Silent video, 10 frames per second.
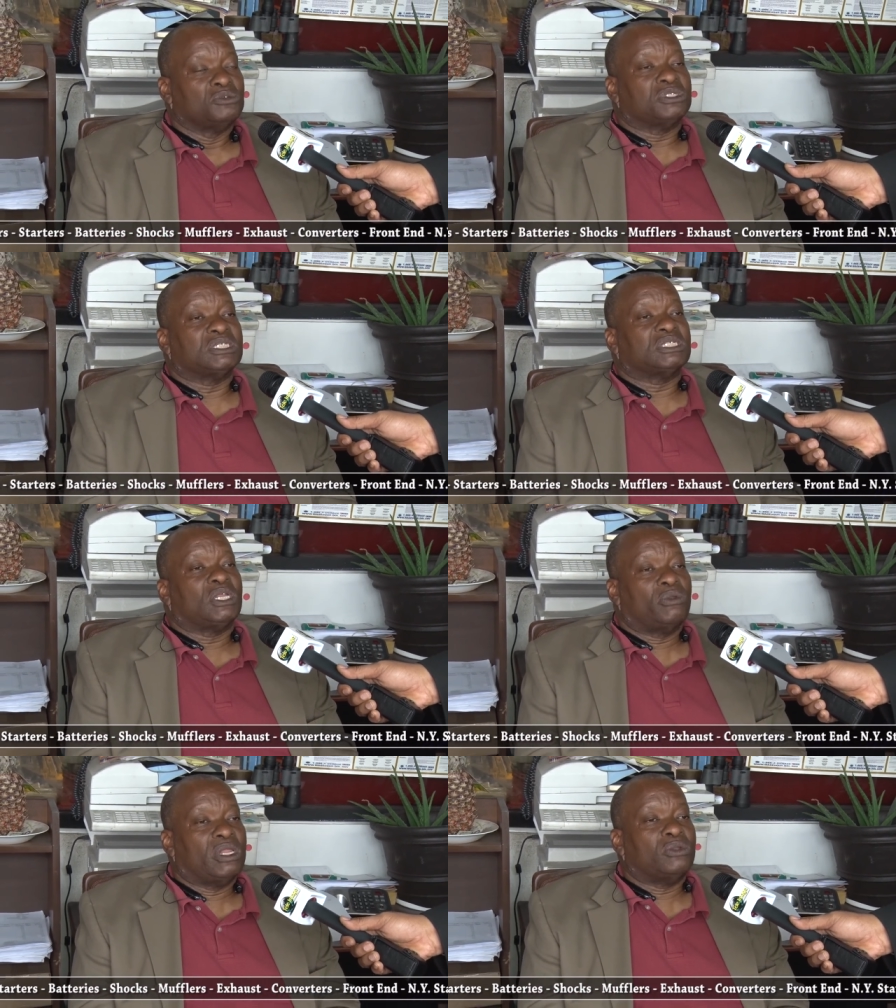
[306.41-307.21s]
nous changer
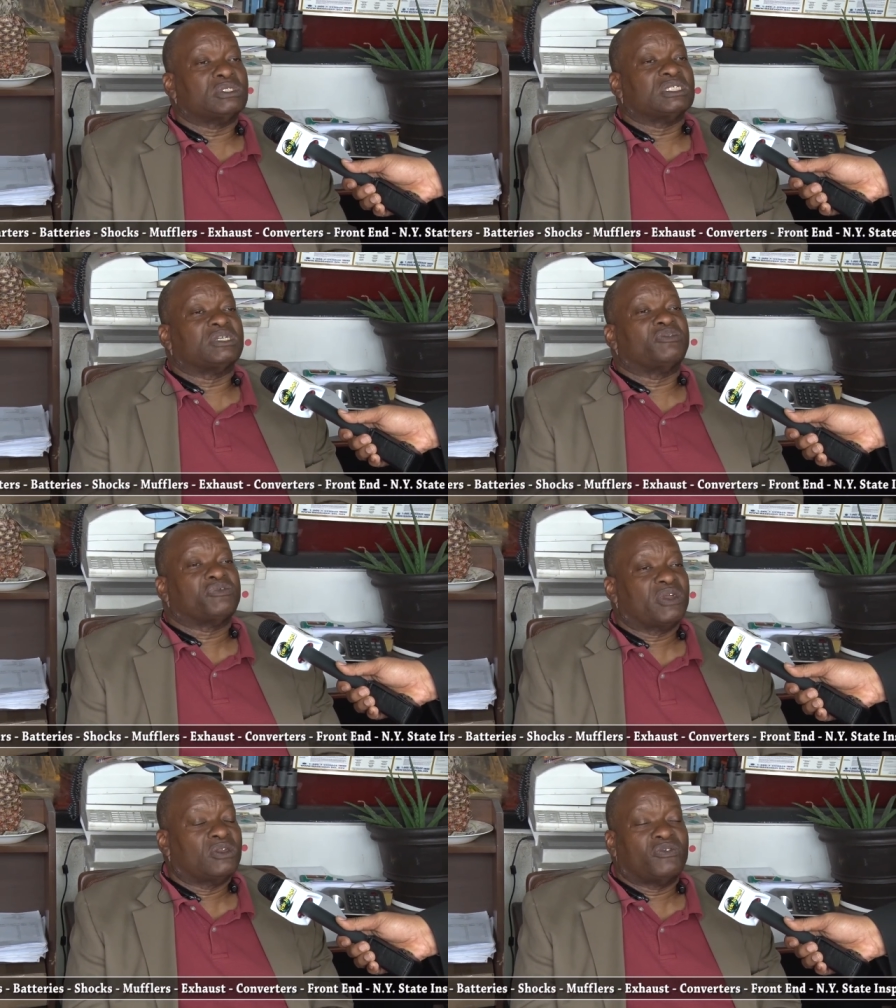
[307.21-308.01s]
l'huile, nous changer le
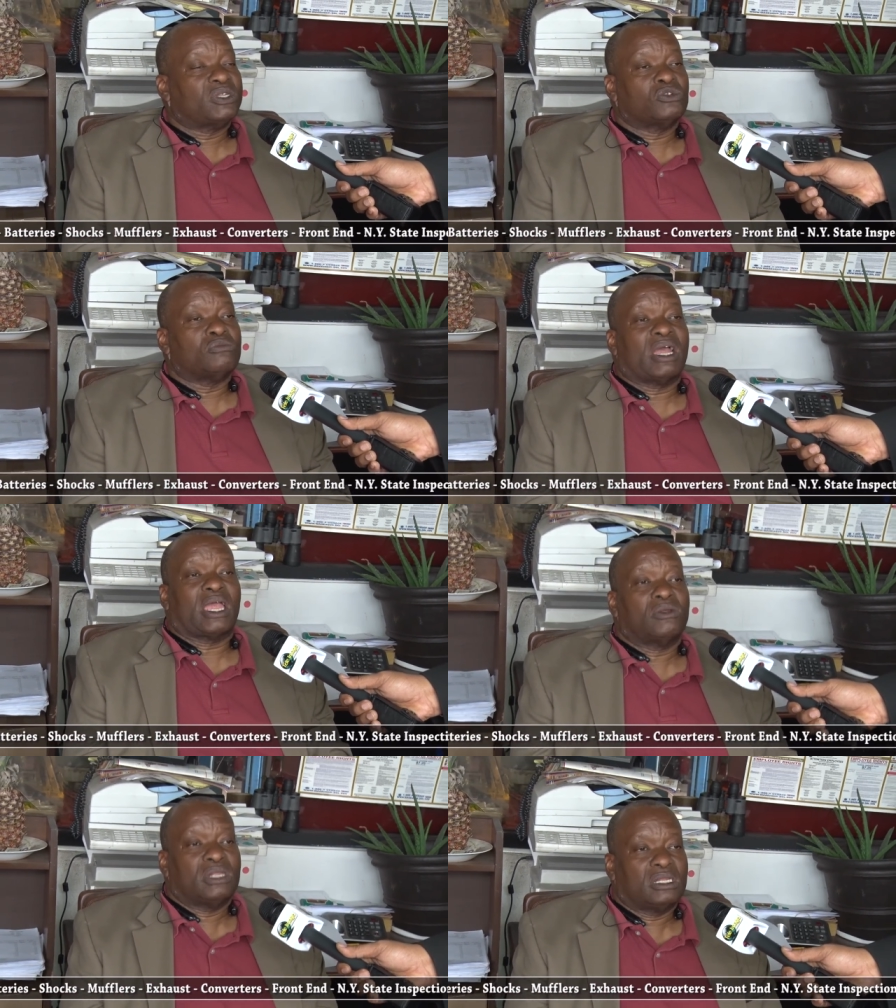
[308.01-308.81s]
frein, nous fait toute
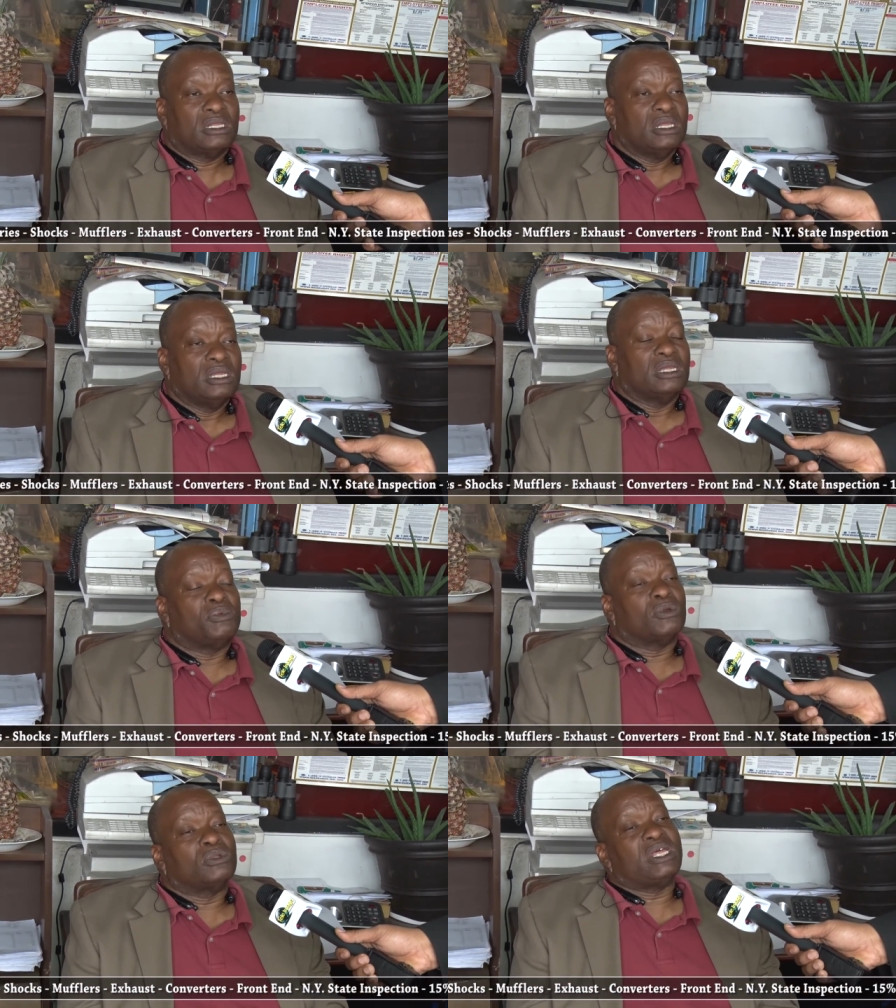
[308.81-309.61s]
bagarre honnête. Et
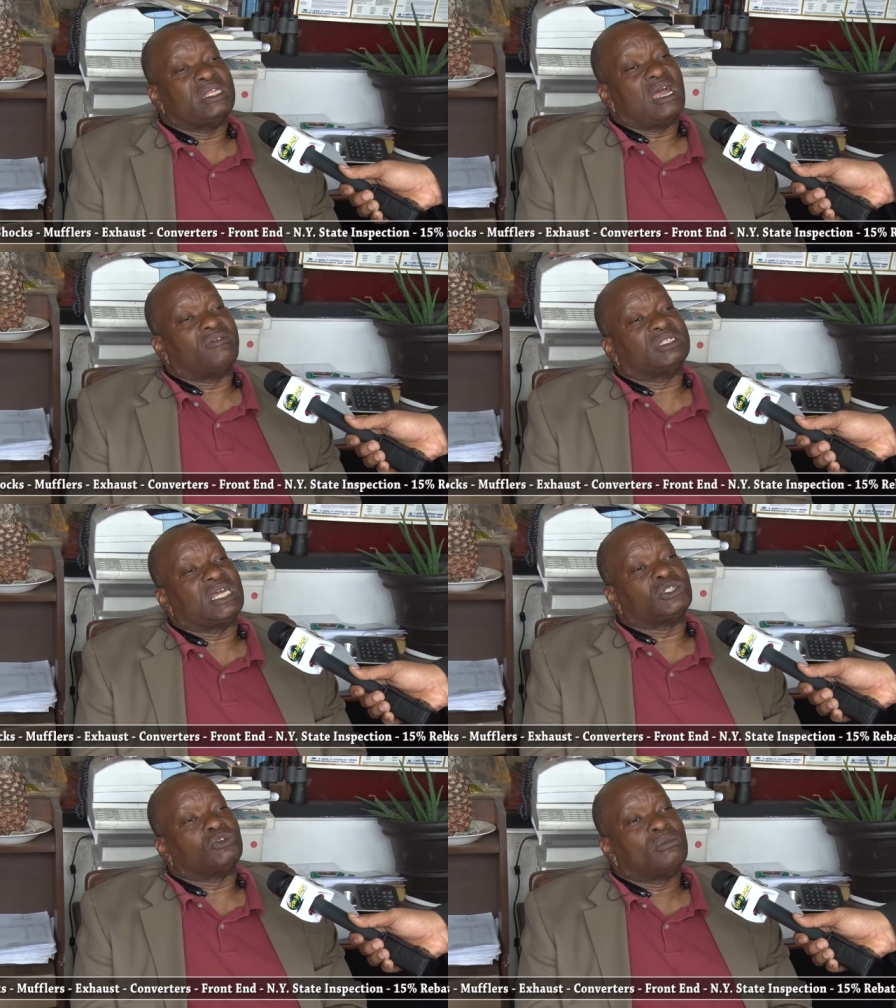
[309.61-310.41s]
puis, un dernier
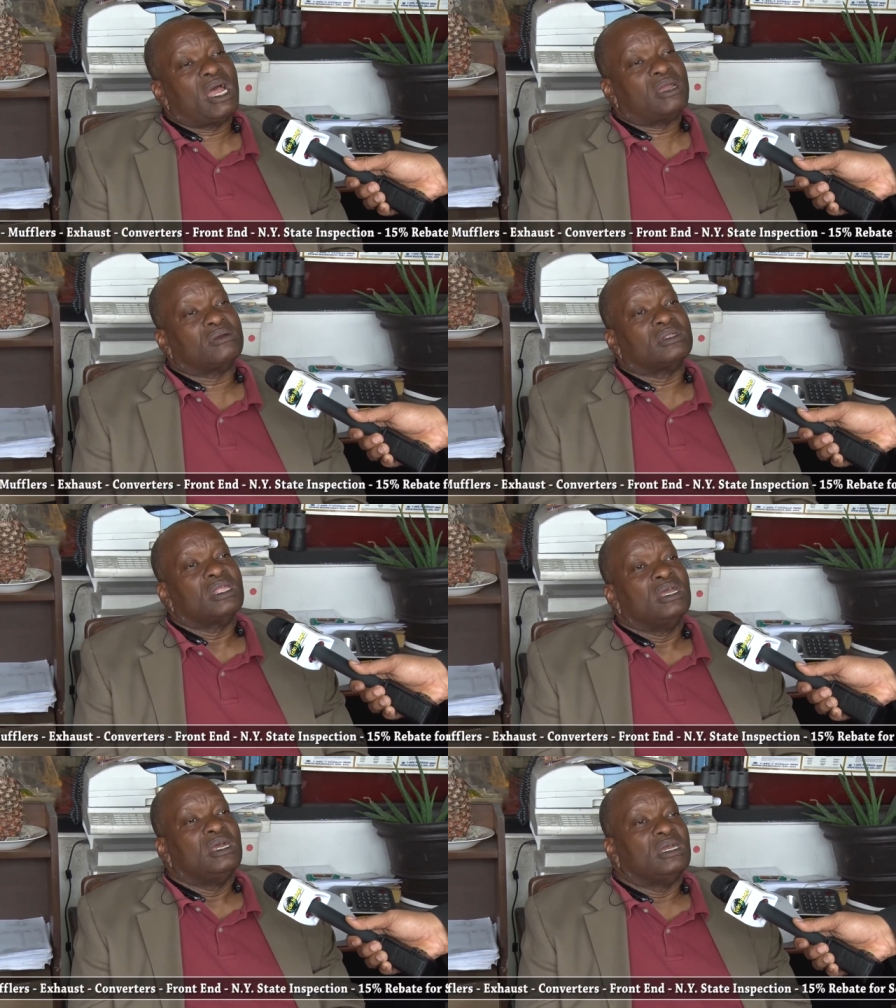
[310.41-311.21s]
avantage, nous baille
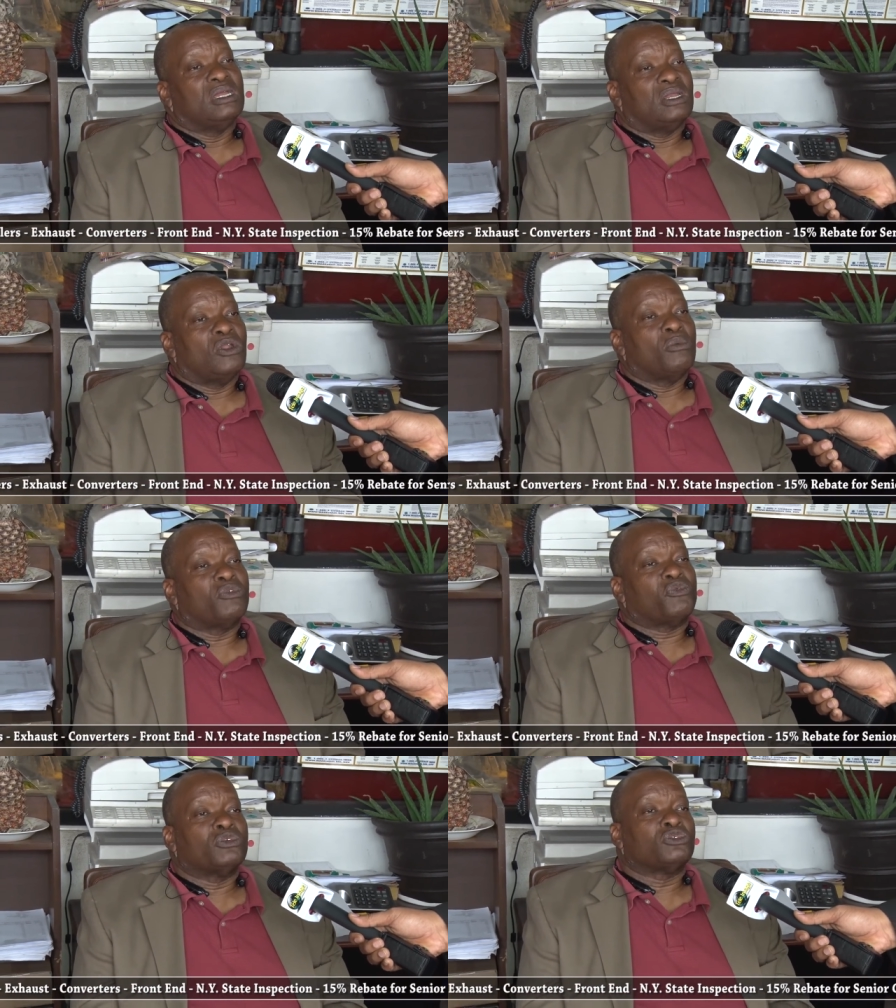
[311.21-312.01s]
Et
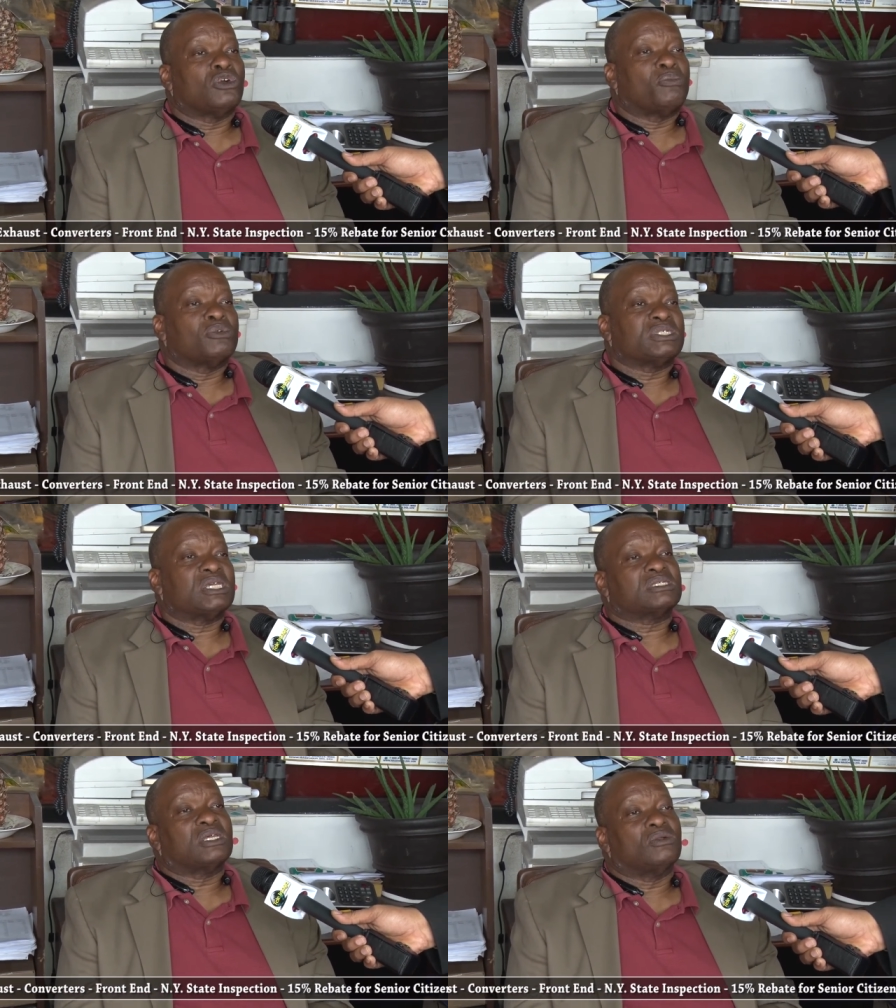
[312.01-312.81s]
nous fait un job pour
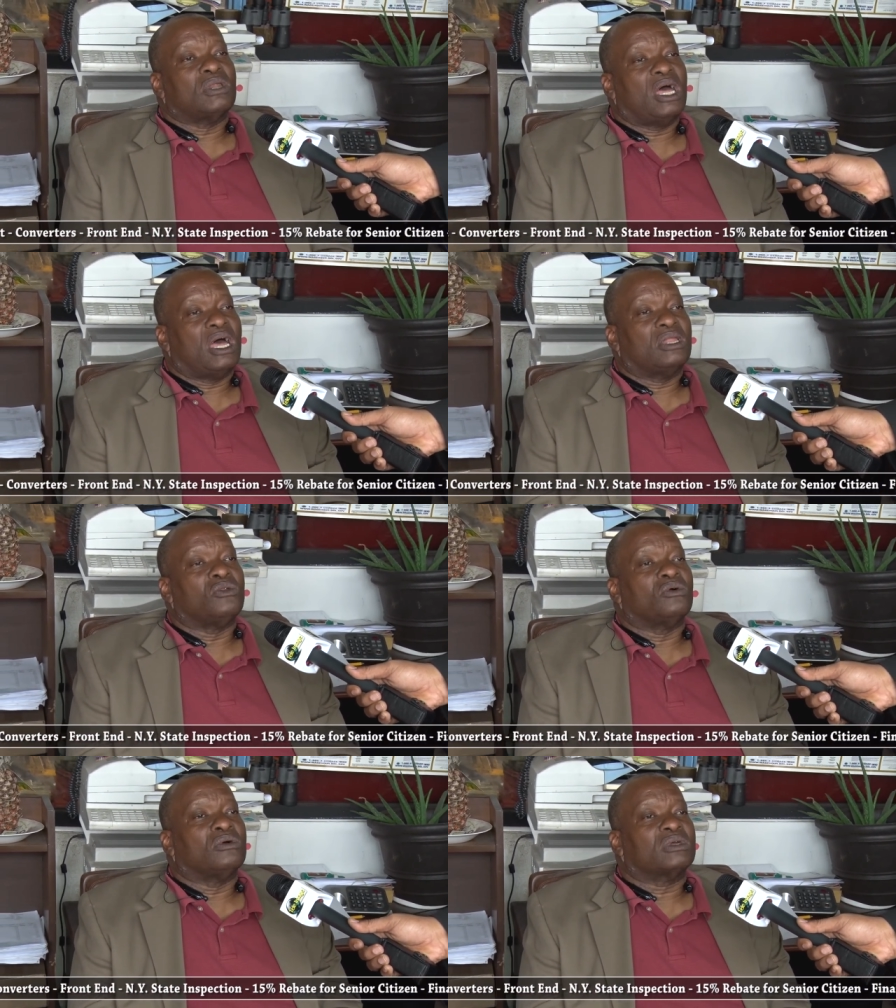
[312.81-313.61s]
500 dollars,
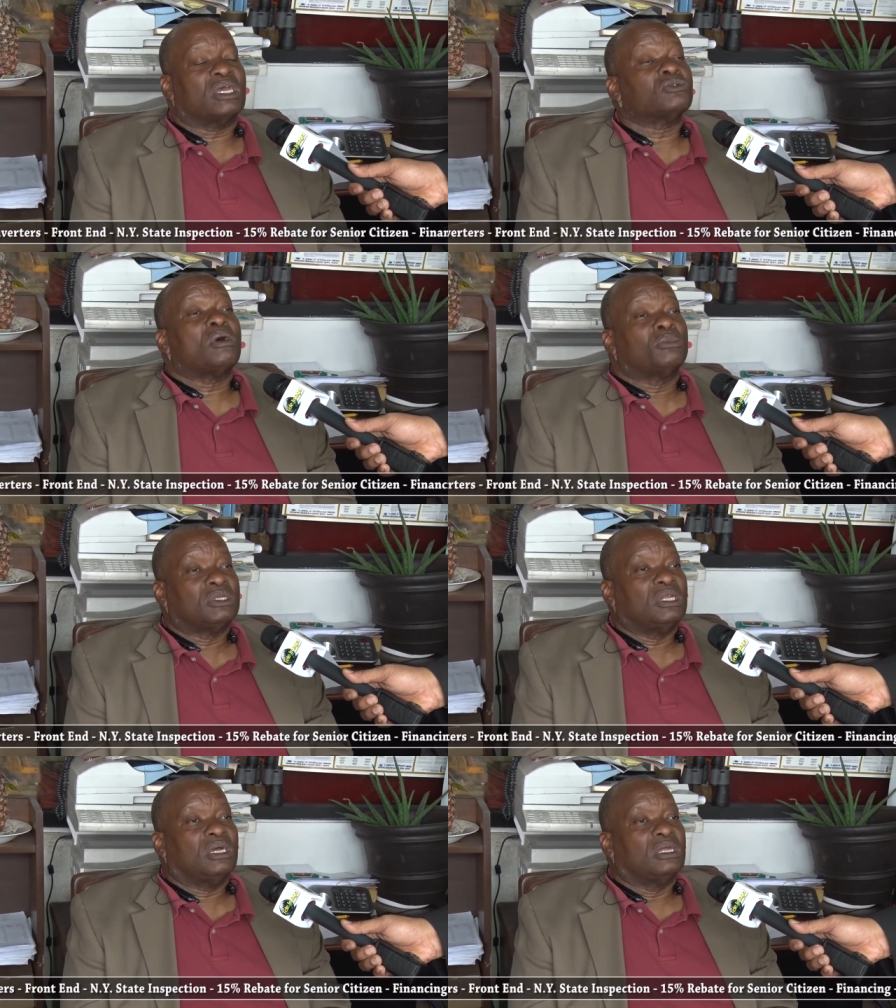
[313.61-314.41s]
nous,
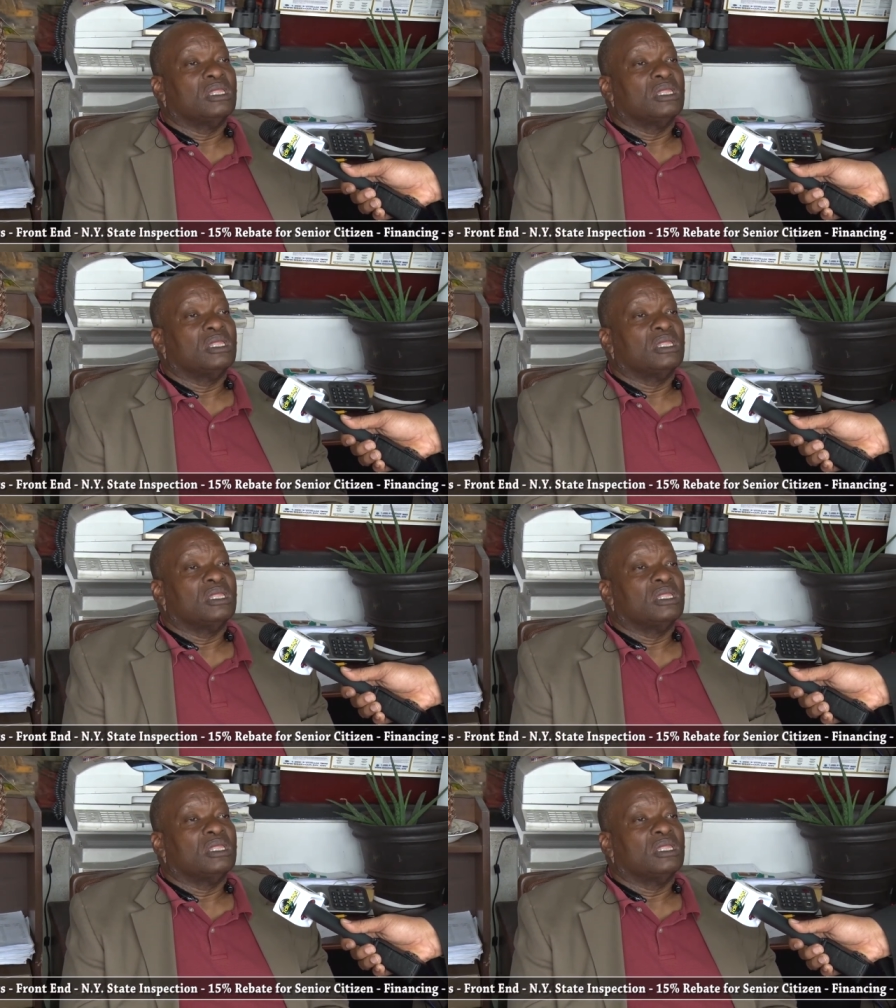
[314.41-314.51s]
maintenant